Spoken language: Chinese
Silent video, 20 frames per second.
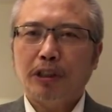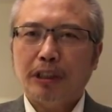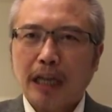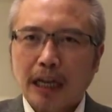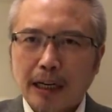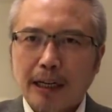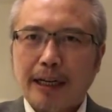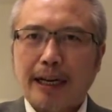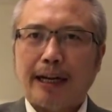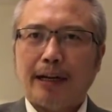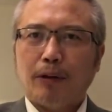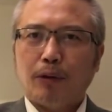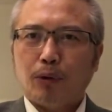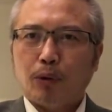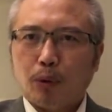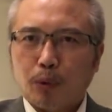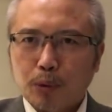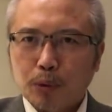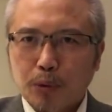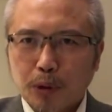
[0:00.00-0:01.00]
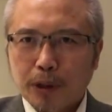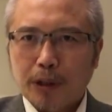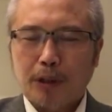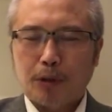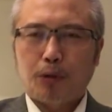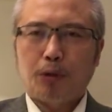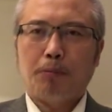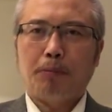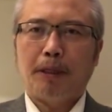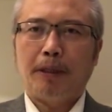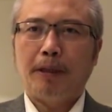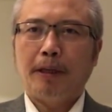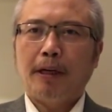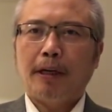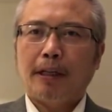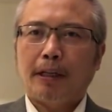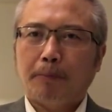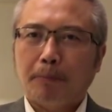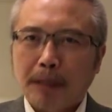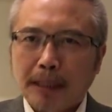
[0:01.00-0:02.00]
将来农村的居民，
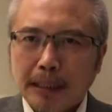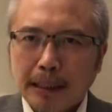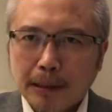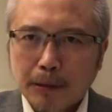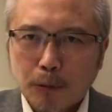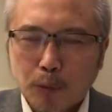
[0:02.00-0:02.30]
你们